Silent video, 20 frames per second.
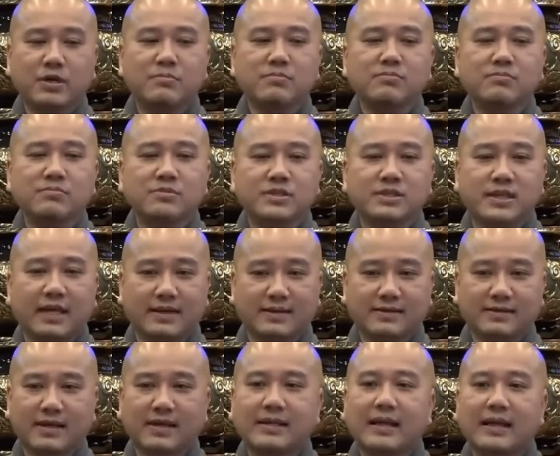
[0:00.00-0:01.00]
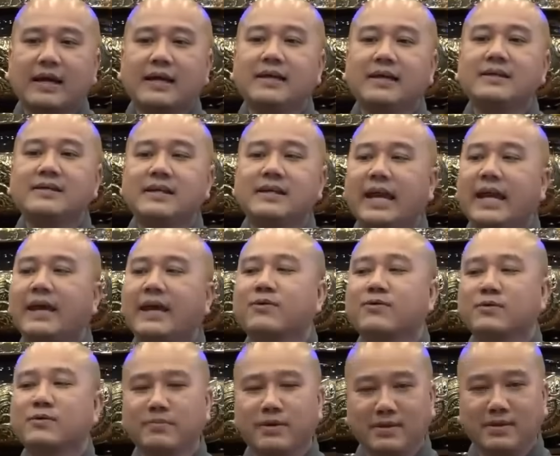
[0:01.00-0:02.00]
trong sạch cái thấy nghe
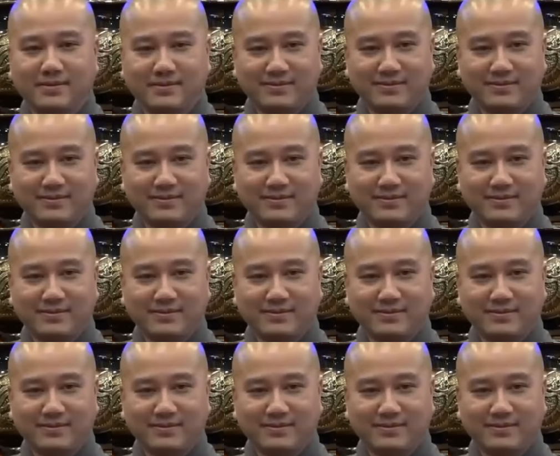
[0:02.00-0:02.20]
của mình.